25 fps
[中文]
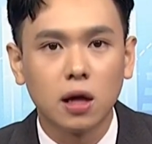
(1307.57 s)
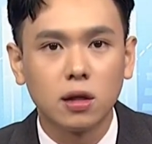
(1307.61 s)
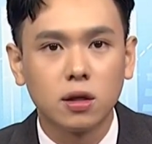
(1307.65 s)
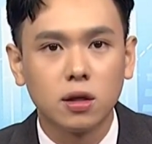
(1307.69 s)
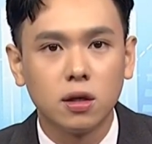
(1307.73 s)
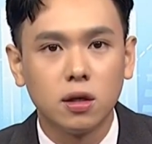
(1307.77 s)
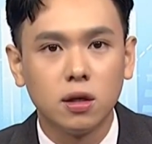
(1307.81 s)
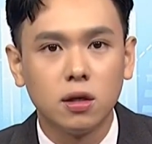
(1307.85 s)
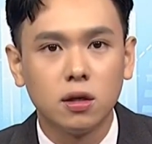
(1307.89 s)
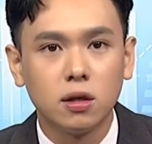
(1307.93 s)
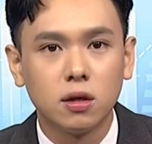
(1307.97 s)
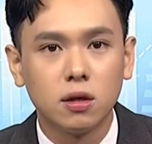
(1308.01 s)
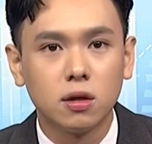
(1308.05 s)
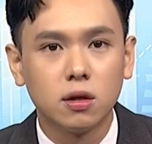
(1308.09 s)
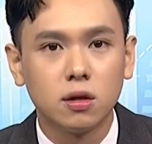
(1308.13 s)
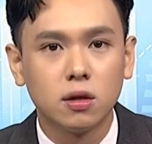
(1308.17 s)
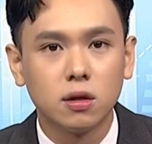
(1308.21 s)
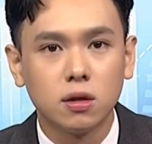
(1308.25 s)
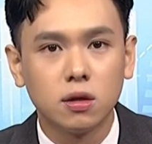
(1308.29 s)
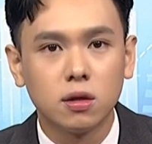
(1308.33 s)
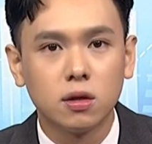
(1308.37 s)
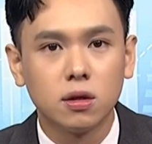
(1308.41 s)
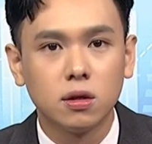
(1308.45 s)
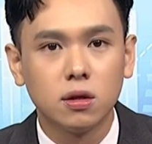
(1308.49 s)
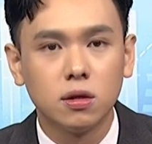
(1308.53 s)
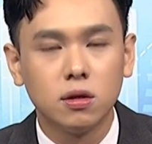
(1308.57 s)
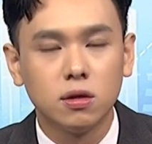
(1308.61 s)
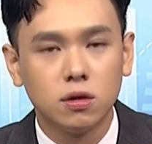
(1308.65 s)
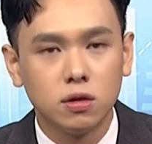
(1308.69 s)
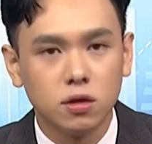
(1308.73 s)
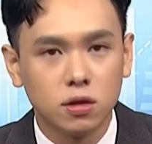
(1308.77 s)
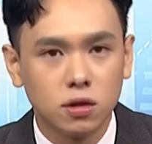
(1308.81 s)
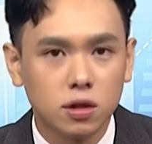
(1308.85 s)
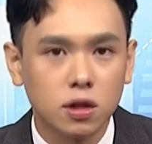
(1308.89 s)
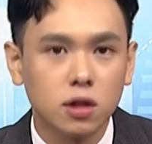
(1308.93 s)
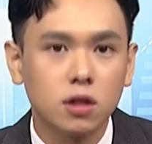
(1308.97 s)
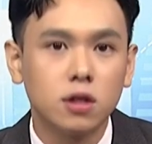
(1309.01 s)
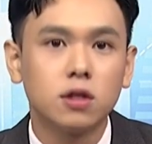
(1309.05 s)
低，
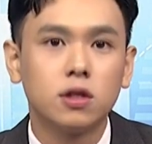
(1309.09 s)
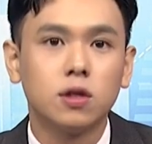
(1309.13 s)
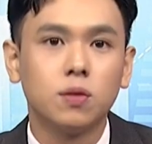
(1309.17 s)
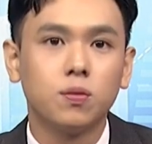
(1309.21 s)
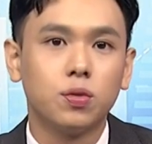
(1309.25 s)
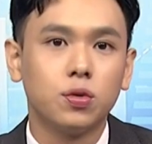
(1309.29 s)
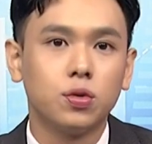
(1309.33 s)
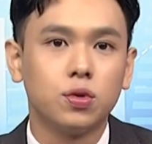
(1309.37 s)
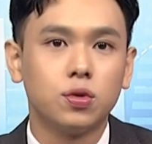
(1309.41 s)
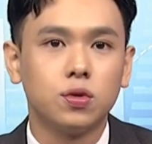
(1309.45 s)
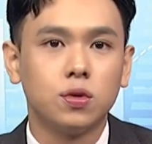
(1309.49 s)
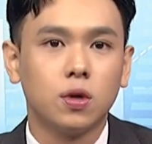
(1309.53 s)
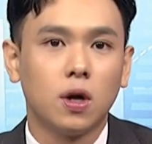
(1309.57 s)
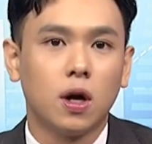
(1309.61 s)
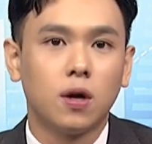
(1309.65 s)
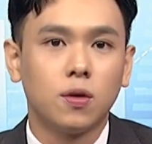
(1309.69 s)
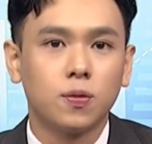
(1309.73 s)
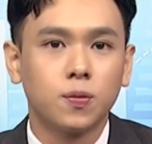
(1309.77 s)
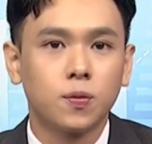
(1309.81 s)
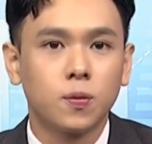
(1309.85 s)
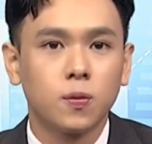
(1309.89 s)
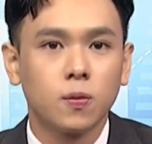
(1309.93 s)
真的是不需要。